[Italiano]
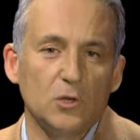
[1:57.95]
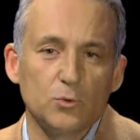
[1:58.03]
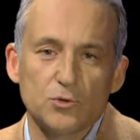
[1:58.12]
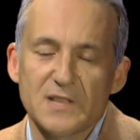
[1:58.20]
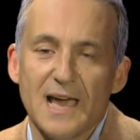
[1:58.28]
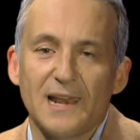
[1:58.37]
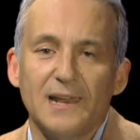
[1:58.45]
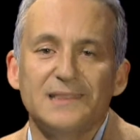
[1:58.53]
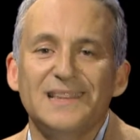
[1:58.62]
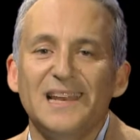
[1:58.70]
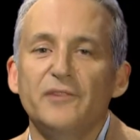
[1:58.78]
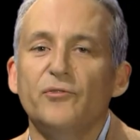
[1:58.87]
di Lucio
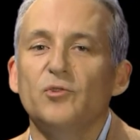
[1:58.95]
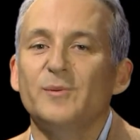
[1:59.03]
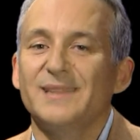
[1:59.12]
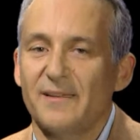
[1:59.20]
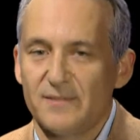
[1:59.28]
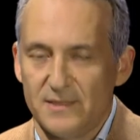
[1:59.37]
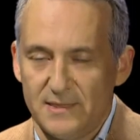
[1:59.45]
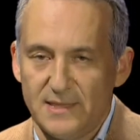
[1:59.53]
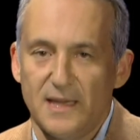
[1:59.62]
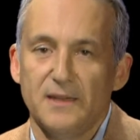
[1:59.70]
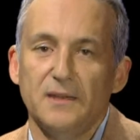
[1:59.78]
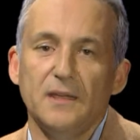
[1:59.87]
Dalla, Telefono di tra
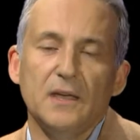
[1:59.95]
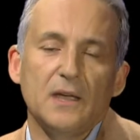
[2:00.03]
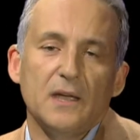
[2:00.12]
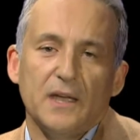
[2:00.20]
vent'anni.